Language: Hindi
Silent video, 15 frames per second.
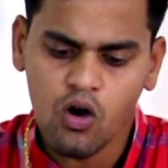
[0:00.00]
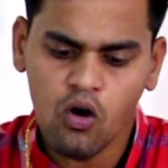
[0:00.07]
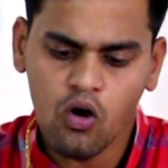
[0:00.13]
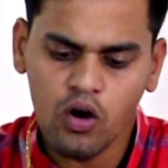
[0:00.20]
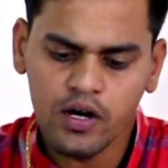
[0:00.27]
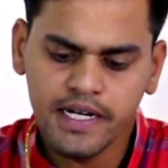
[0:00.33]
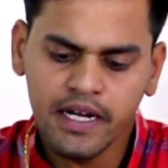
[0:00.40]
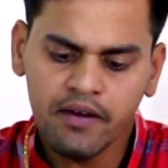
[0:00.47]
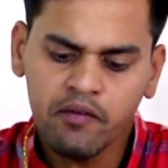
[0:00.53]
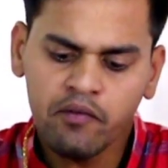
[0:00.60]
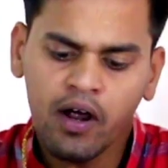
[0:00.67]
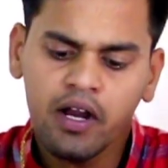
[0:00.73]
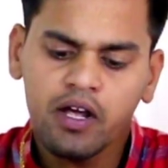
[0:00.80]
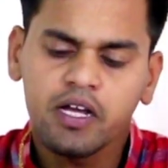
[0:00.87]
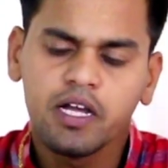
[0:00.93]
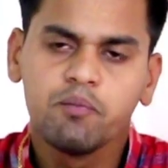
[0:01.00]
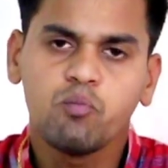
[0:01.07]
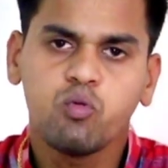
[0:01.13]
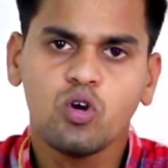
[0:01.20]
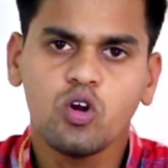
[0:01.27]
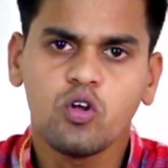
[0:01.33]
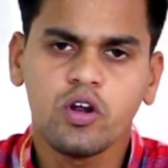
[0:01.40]
और देवबा
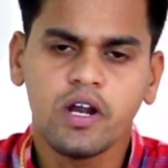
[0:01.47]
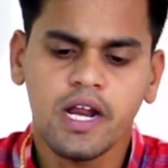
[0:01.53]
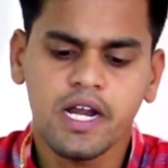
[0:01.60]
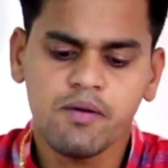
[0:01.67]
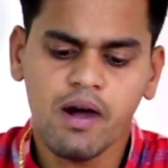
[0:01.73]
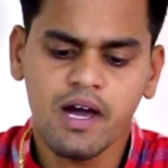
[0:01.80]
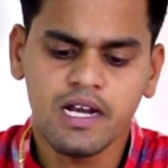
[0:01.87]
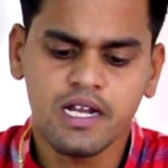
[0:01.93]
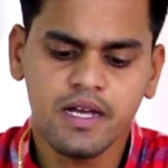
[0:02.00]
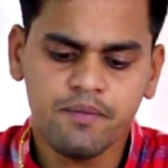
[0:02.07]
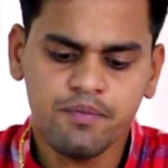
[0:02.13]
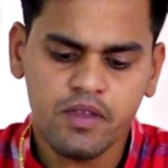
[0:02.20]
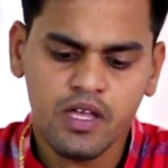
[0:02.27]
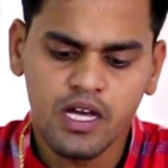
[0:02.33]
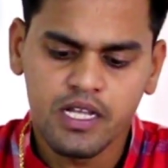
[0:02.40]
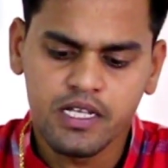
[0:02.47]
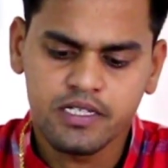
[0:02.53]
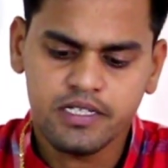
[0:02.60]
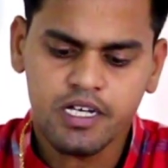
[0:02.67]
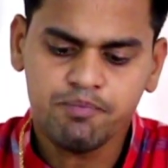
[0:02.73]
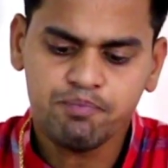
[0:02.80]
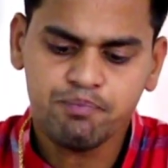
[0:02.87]
इम्पोर्टेंट रहने वाले हैं
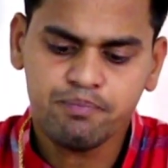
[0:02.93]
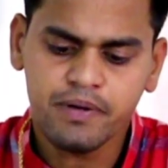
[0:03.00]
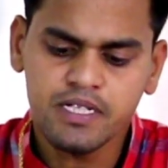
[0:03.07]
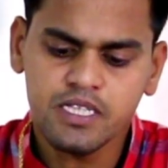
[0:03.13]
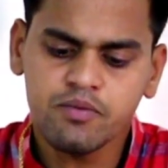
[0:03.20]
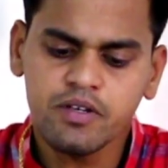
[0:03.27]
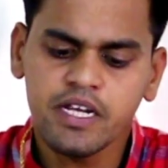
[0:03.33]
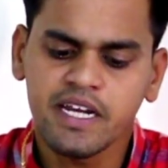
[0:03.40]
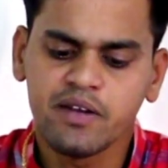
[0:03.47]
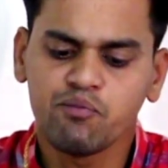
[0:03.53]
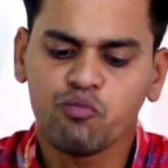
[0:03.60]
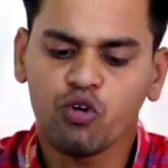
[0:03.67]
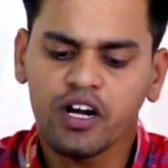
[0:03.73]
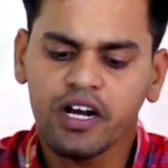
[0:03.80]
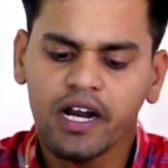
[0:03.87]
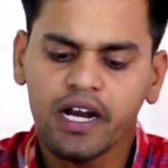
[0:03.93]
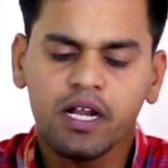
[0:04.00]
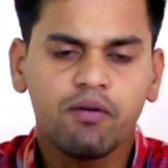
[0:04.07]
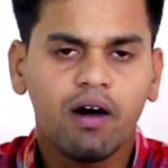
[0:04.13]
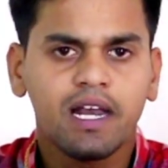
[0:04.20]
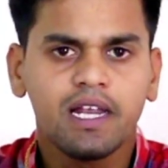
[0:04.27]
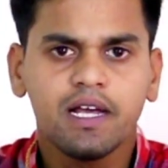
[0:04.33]
ऋषभ पंत भी इम्पोर्टेंट
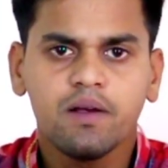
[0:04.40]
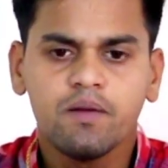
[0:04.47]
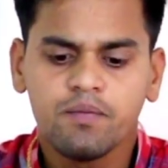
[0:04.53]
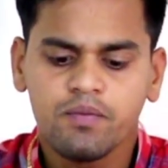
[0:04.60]
रहने वाले हैं